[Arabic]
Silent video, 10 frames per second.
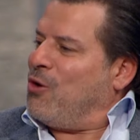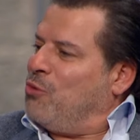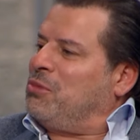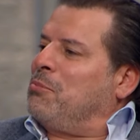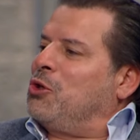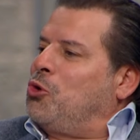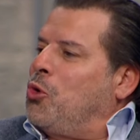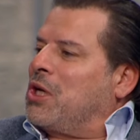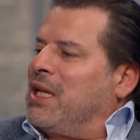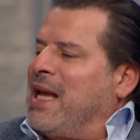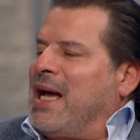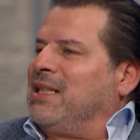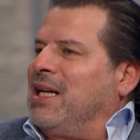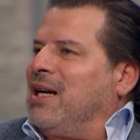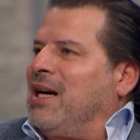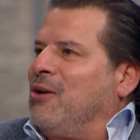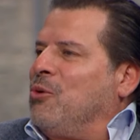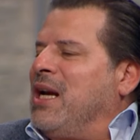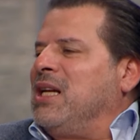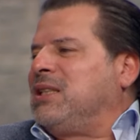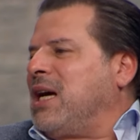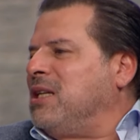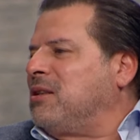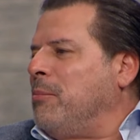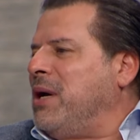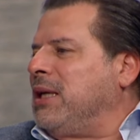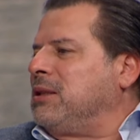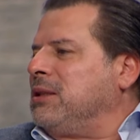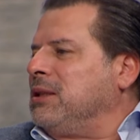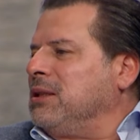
انا قمت بالدور يعني او انا دي كانت طبيعتي